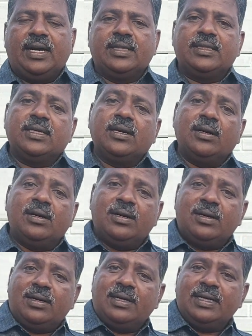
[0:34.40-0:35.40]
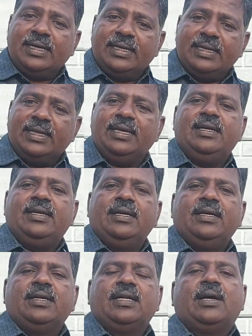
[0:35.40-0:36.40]
அதிகாலையில்
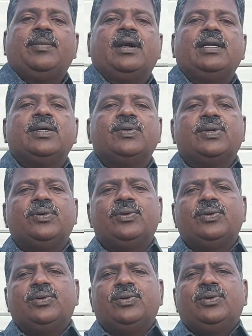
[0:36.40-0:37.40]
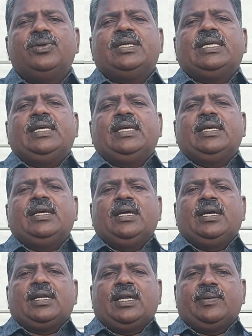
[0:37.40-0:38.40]
நாம் ஆண்டவர் நோக்கி
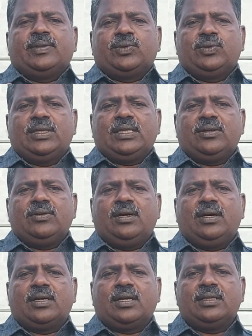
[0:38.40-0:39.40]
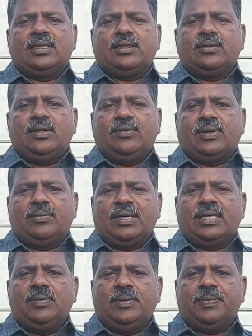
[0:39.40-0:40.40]
நாம் துதிக்கணும் ஆராதிக்கணும் அவரை
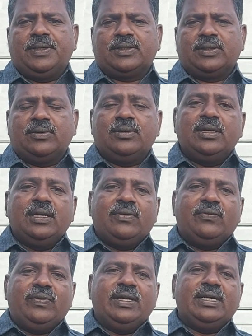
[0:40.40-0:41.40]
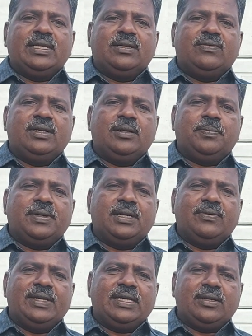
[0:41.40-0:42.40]
மகிமைப்படுத்தணும் வேண்டுதல்
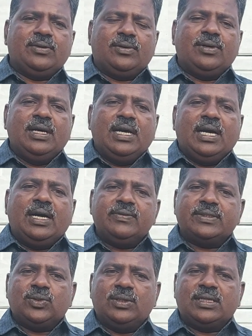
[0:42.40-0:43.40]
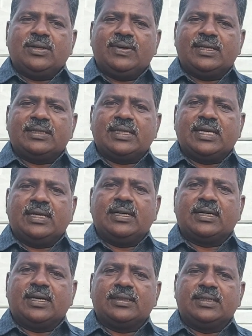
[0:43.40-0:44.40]
விண்ணப்பங்களை வைக்கணும் அவர் சொல்லுகிற
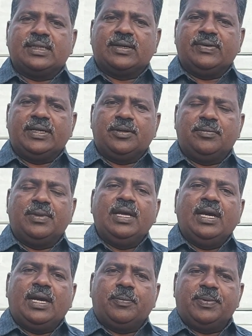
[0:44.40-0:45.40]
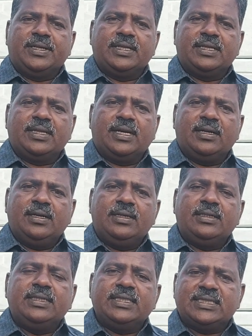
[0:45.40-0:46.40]
வார்த்தைக்காக காத்திருக்க வேண்டும் அப்படி இருந்தால்
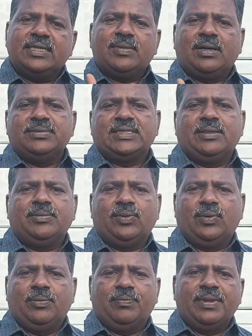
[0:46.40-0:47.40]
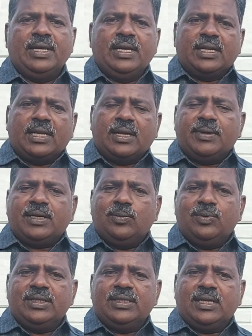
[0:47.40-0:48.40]
நிச்சயம் நாம் ஜெயம் பெறுவோம் நமக்கு
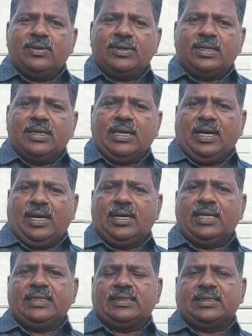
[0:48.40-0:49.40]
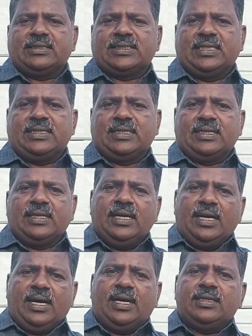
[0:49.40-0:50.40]
முடிந்த அளவுக்கு ஆலயத்துக்கு சென்று
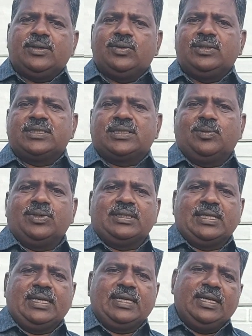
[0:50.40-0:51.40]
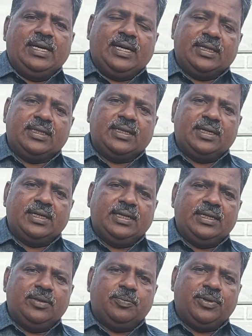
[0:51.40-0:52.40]
ஆண்டவருடைய சமூகத்தில்
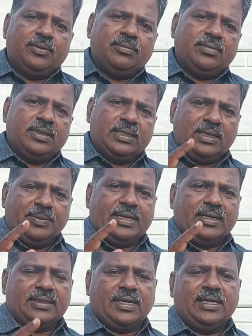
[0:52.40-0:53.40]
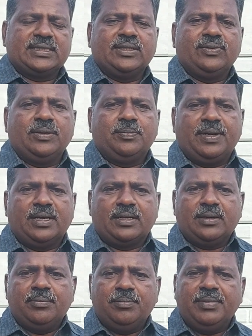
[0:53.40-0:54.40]
அதிகாலையில் இருப்போம் நம்மை கத்திர ஆசிர்வதிப்பார்
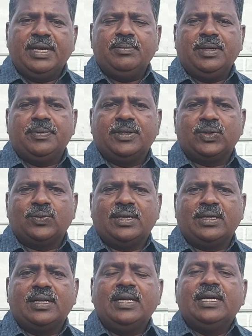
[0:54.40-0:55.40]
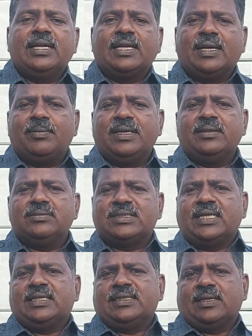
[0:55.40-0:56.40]
மேன்மைப்படுத்துவார் நம்மையும்
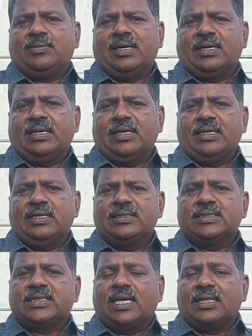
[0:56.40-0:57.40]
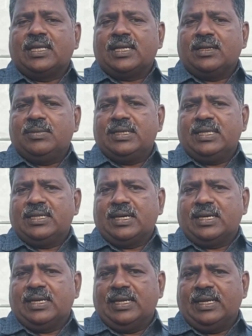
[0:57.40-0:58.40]
சரித்திரமாக சாதாரண
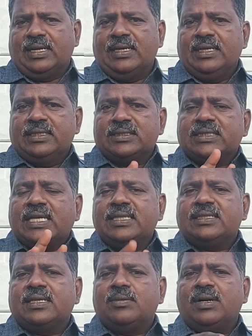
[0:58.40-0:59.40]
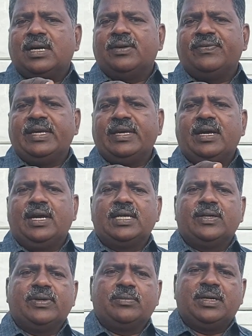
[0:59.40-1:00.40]
மனிதனாக அல்ல சரித்திரமாகவே
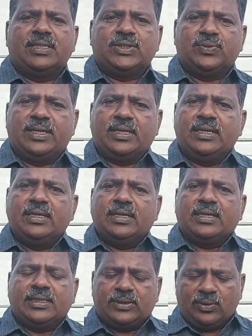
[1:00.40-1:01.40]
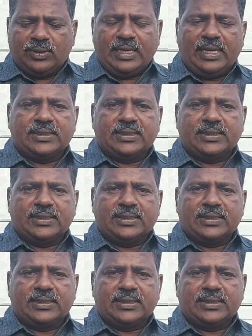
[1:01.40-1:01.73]
ஆண்டவர் மாற்றுவார் கத்திரங்களை